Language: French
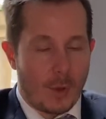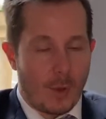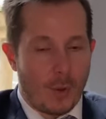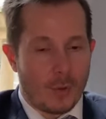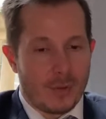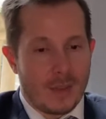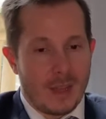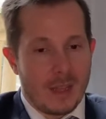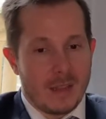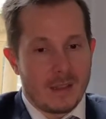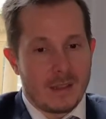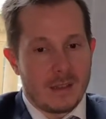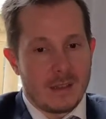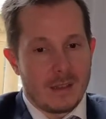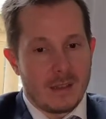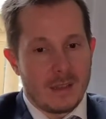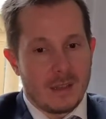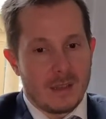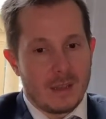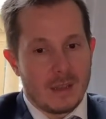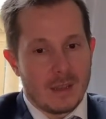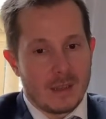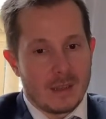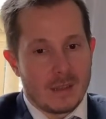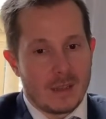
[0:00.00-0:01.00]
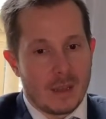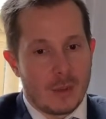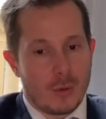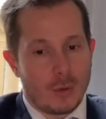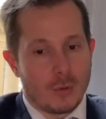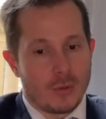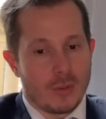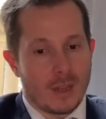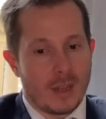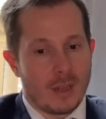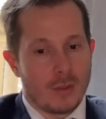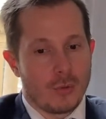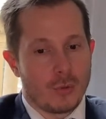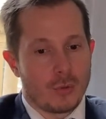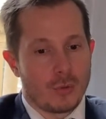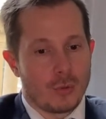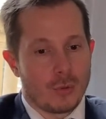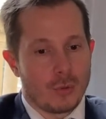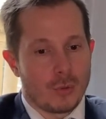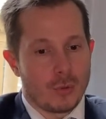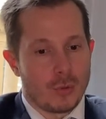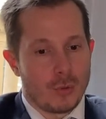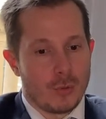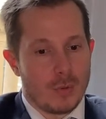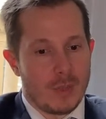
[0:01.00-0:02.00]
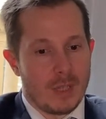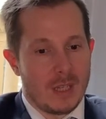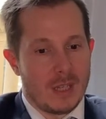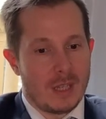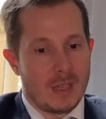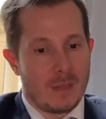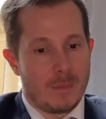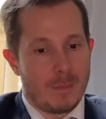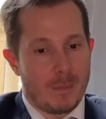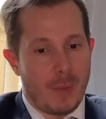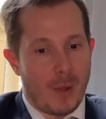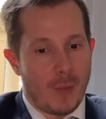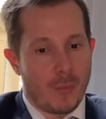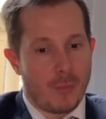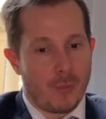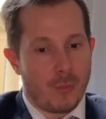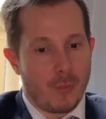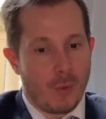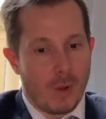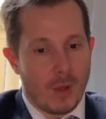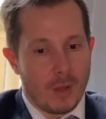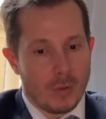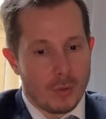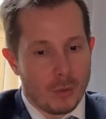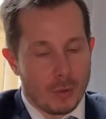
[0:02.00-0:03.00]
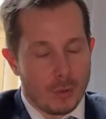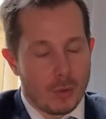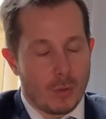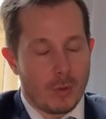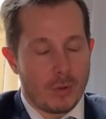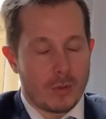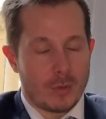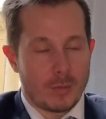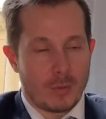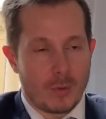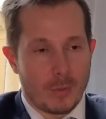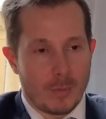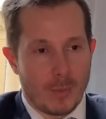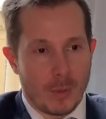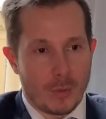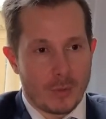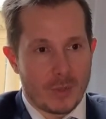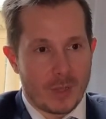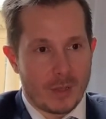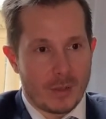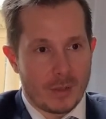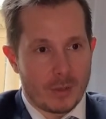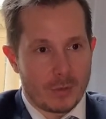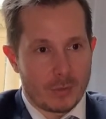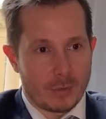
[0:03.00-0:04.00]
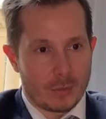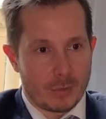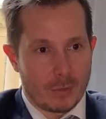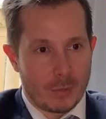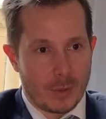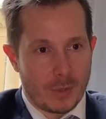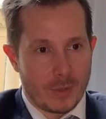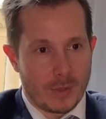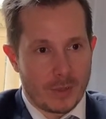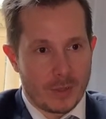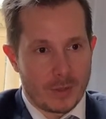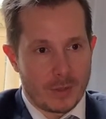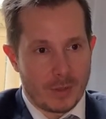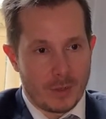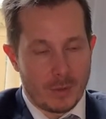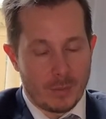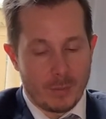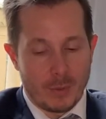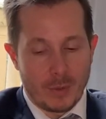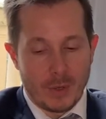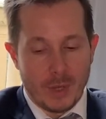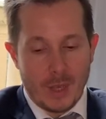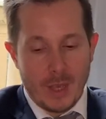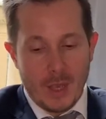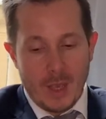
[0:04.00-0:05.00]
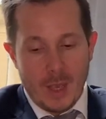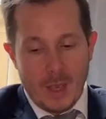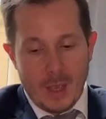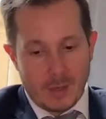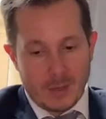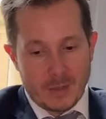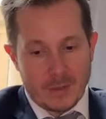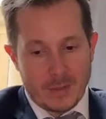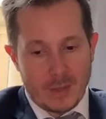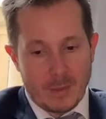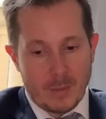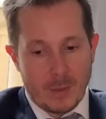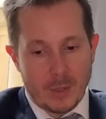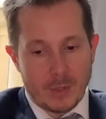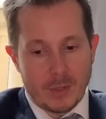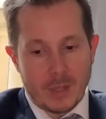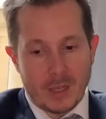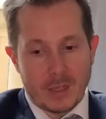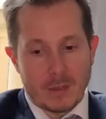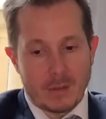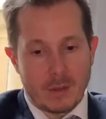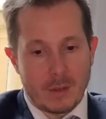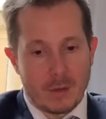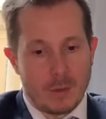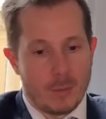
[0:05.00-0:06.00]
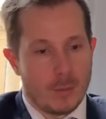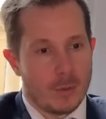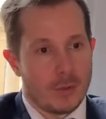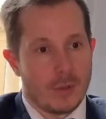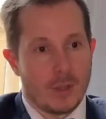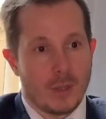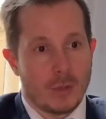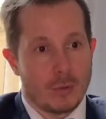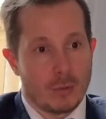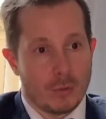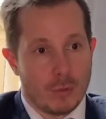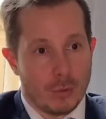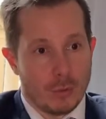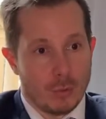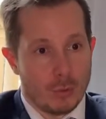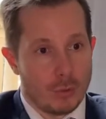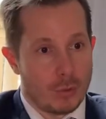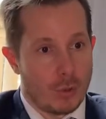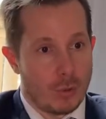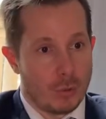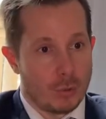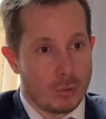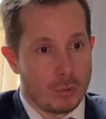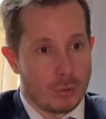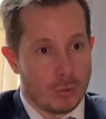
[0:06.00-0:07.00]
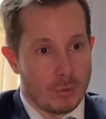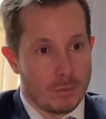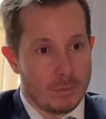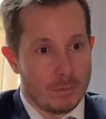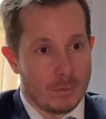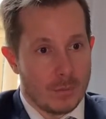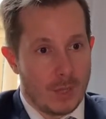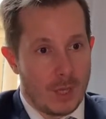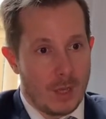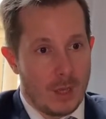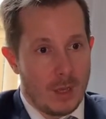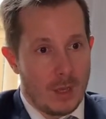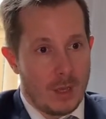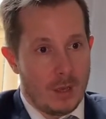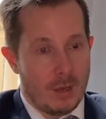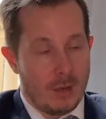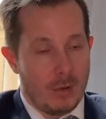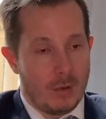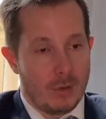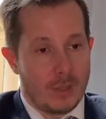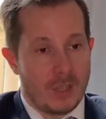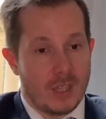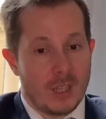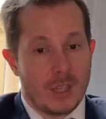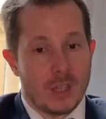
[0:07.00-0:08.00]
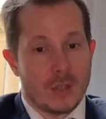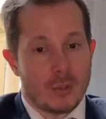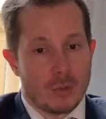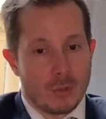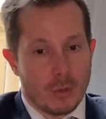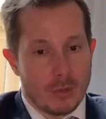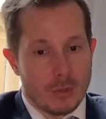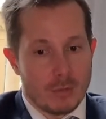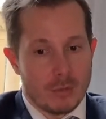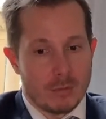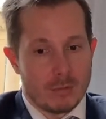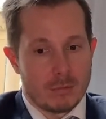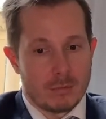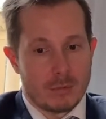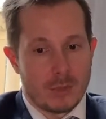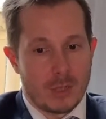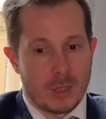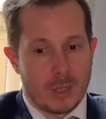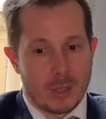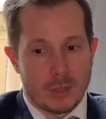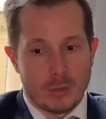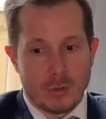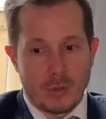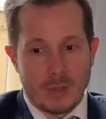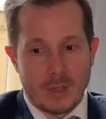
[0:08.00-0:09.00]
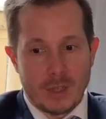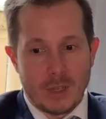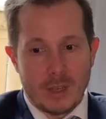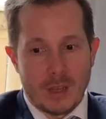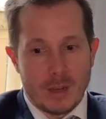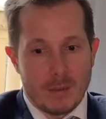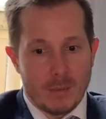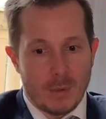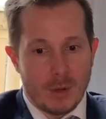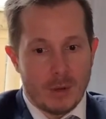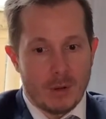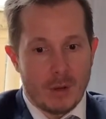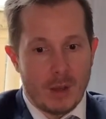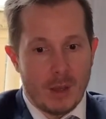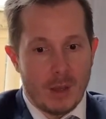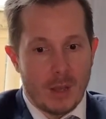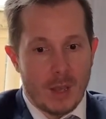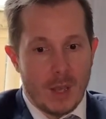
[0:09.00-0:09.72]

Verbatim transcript: On a des, contraintes aujourd'hui qui parfois ne correspondent pas aux attentes. Je prends un exemple, récemment un texte réglementaire sur les douches sans ressort, euh, qui questionne, qui questionne également